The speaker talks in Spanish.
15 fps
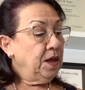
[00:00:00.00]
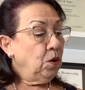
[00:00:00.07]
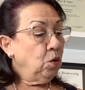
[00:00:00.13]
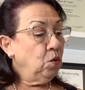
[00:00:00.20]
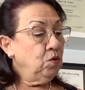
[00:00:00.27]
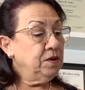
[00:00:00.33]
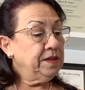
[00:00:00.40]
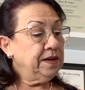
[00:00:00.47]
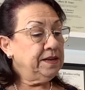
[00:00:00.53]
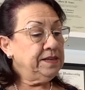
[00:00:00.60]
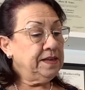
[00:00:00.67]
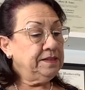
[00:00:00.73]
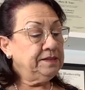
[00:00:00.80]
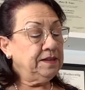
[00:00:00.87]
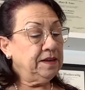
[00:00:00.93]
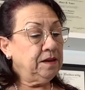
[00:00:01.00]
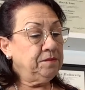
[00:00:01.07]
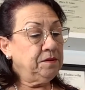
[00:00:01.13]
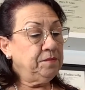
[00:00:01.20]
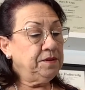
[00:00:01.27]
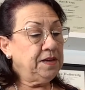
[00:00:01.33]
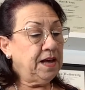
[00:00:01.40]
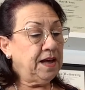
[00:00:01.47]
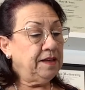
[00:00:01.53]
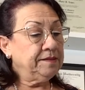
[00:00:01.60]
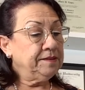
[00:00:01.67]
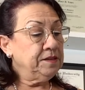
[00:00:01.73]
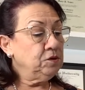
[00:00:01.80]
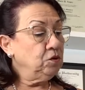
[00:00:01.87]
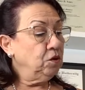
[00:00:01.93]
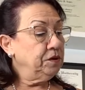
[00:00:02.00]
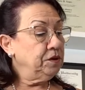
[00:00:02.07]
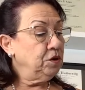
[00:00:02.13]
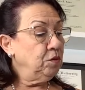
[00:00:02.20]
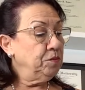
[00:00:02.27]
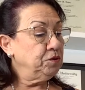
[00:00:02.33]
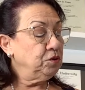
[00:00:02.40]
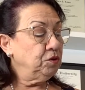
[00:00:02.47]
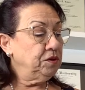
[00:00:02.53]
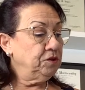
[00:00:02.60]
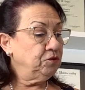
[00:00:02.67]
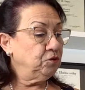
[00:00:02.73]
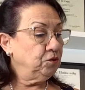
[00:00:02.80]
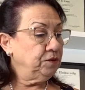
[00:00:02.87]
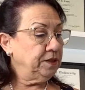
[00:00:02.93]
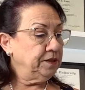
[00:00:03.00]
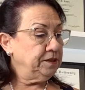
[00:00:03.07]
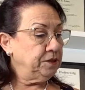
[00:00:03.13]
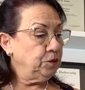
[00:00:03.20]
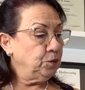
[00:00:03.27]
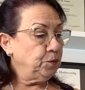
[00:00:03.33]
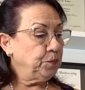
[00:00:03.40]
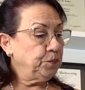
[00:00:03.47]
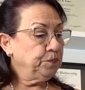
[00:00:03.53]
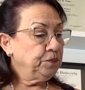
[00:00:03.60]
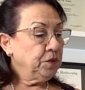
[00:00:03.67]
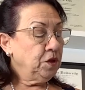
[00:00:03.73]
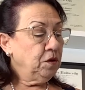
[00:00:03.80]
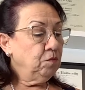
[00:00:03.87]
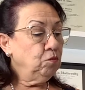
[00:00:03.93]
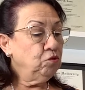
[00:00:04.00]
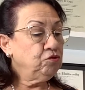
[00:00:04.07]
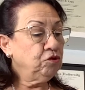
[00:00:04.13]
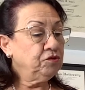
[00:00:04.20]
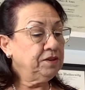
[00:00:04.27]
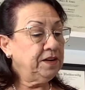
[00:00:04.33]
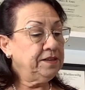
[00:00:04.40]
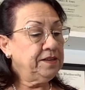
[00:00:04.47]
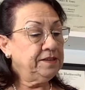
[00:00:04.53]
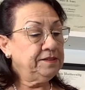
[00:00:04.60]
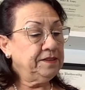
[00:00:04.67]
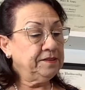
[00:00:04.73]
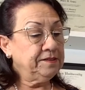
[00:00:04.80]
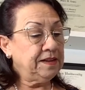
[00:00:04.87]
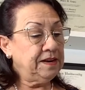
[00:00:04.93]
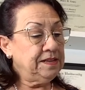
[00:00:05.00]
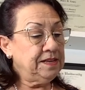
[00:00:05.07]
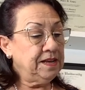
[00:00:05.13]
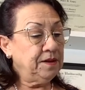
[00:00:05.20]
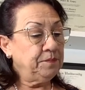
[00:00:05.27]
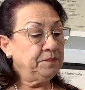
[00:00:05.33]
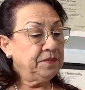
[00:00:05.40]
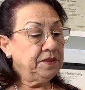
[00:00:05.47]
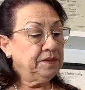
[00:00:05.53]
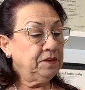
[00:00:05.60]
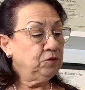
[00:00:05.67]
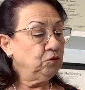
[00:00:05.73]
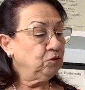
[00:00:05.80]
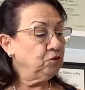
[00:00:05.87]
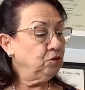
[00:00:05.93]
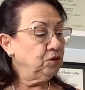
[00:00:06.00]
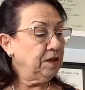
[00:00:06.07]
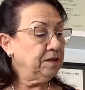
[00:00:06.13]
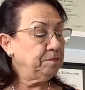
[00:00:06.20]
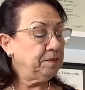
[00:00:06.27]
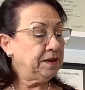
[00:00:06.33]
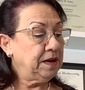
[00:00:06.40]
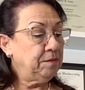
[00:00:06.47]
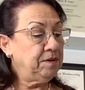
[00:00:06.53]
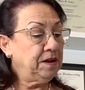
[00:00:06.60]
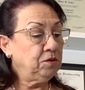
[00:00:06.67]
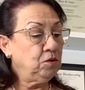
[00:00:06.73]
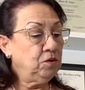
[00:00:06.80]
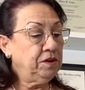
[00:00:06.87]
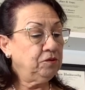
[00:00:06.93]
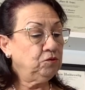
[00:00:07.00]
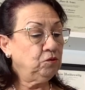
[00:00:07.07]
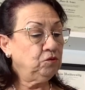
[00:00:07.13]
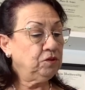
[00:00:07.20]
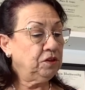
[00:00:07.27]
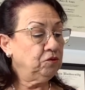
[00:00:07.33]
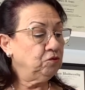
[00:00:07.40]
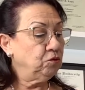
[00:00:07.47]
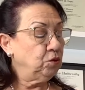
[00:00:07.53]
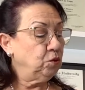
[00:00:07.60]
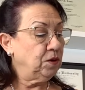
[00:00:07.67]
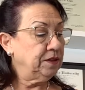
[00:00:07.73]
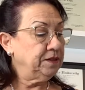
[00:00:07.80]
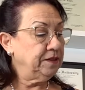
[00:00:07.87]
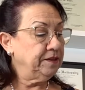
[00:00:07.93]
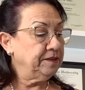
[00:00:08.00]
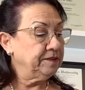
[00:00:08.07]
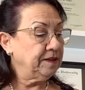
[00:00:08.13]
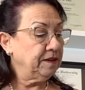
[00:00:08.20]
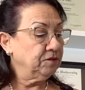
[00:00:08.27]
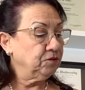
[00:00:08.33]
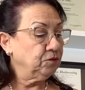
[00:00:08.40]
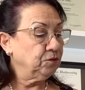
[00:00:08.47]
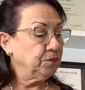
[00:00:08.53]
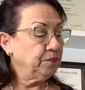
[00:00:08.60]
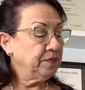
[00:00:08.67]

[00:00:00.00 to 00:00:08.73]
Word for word: un creyente que vivía a cinco kilómetros del sur de Tiro. Muchos creyentes salían de su ciudad para hablar con Jesús en su lugar de descanso.